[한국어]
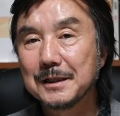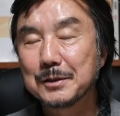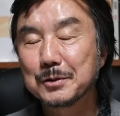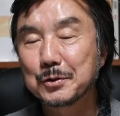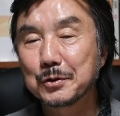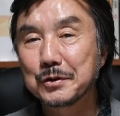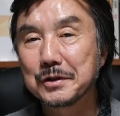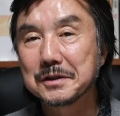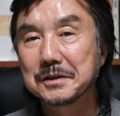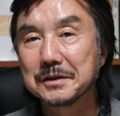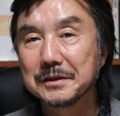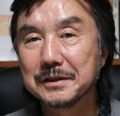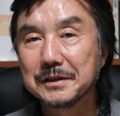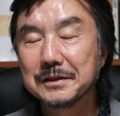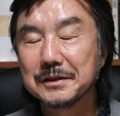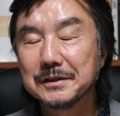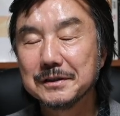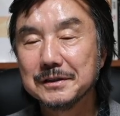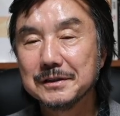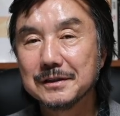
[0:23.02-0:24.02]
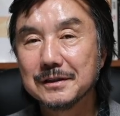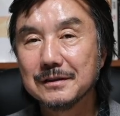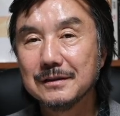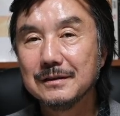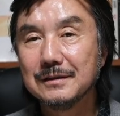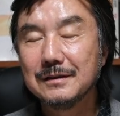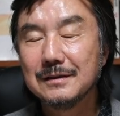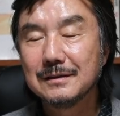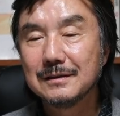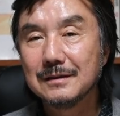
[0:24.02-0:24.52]
쫓겨서
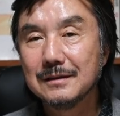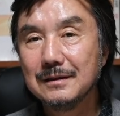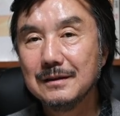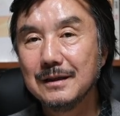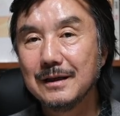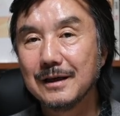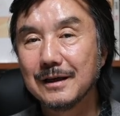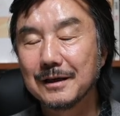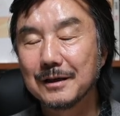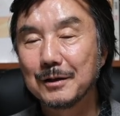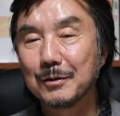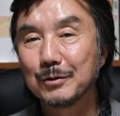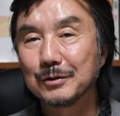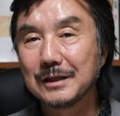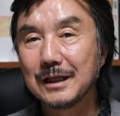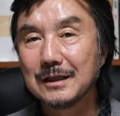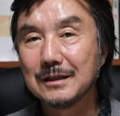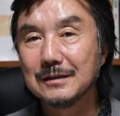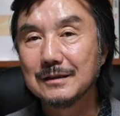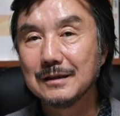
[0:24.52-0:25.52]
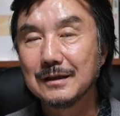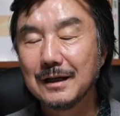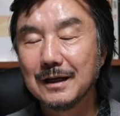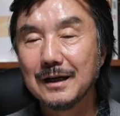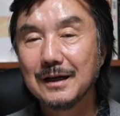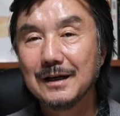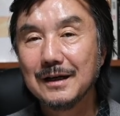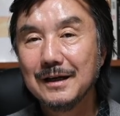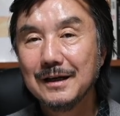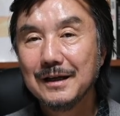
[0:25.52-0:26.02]
이런저런 일들을 해결하고
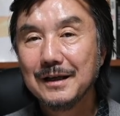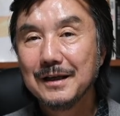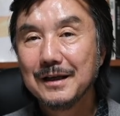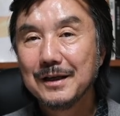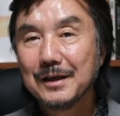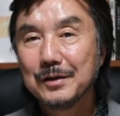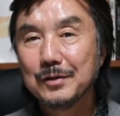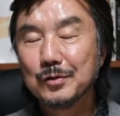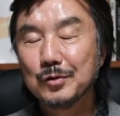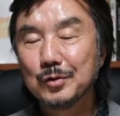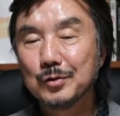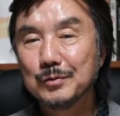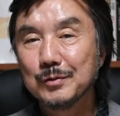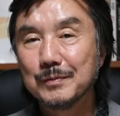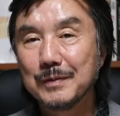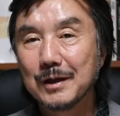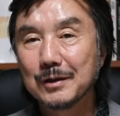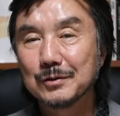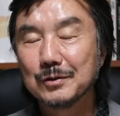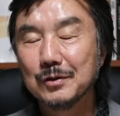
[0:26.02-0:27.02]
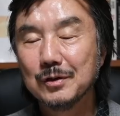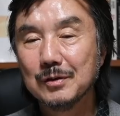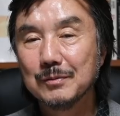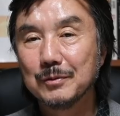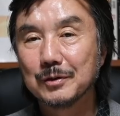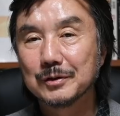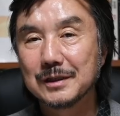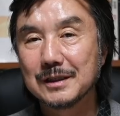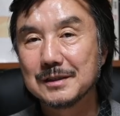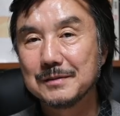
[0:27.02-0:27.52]
다니느라 유튜브 방송을
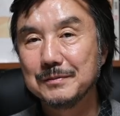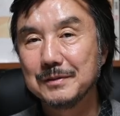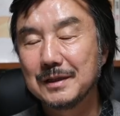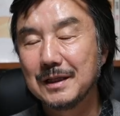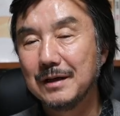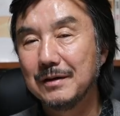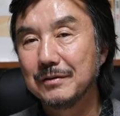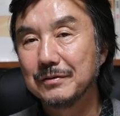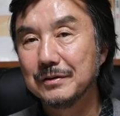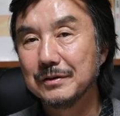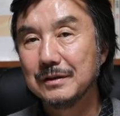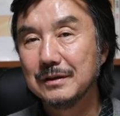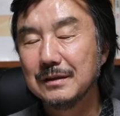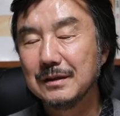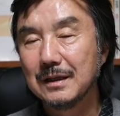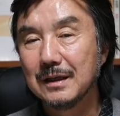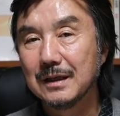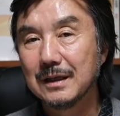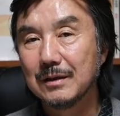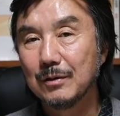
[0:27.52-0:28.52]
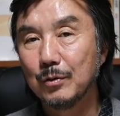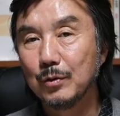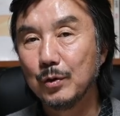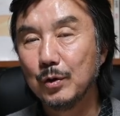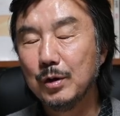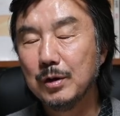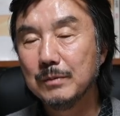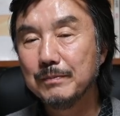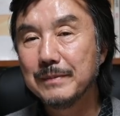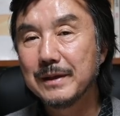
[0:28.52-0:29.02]
못했습니다. 오늘
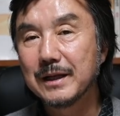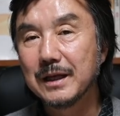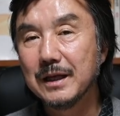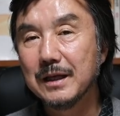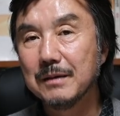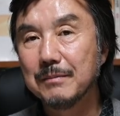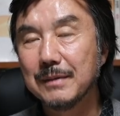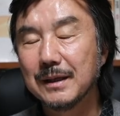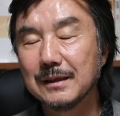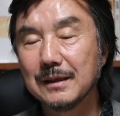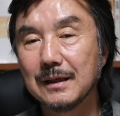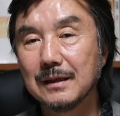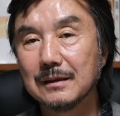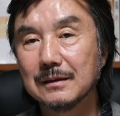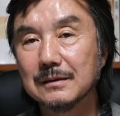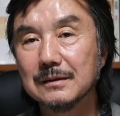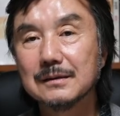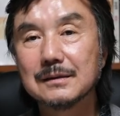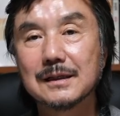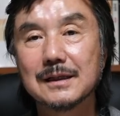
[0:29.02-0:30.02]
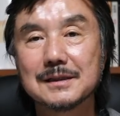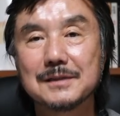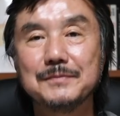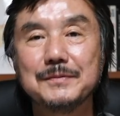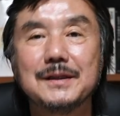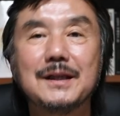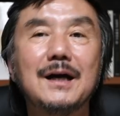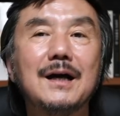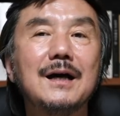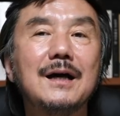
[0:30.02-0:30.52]
5일 만에 만나는 것
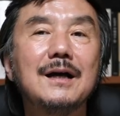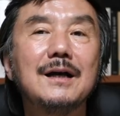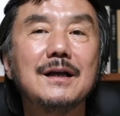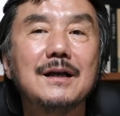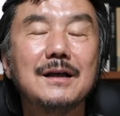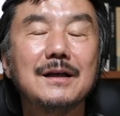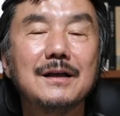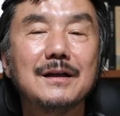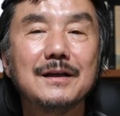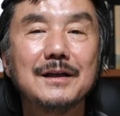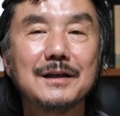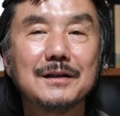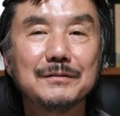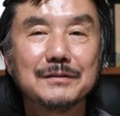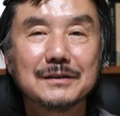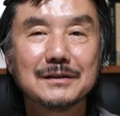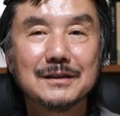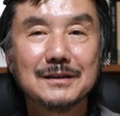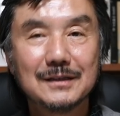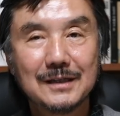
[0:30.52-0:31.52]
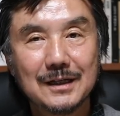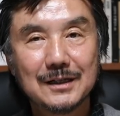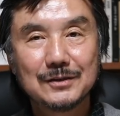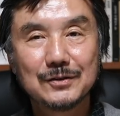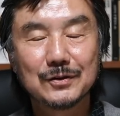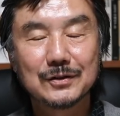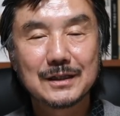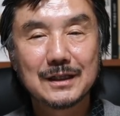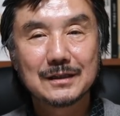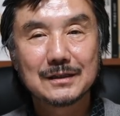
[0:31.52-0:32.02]
같습니다. 여러분
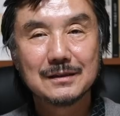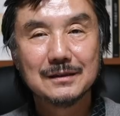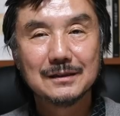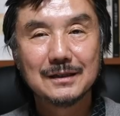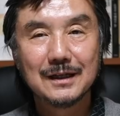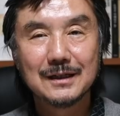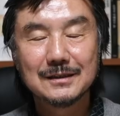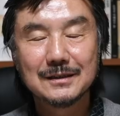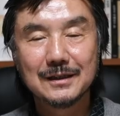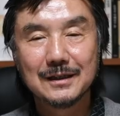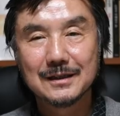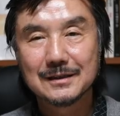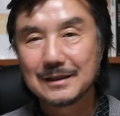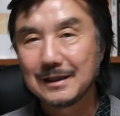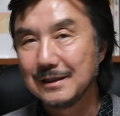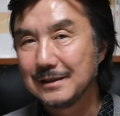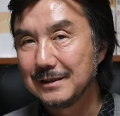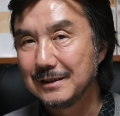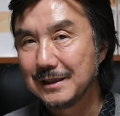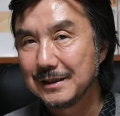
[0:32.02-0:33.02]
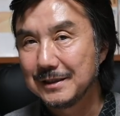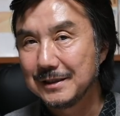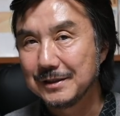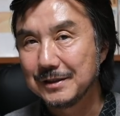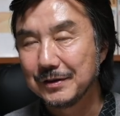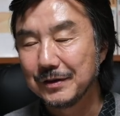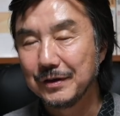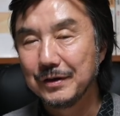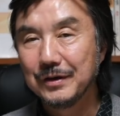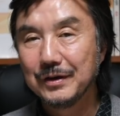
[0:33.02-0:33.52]
건강하시게 잘
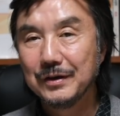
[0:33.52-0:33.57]
지내시죠.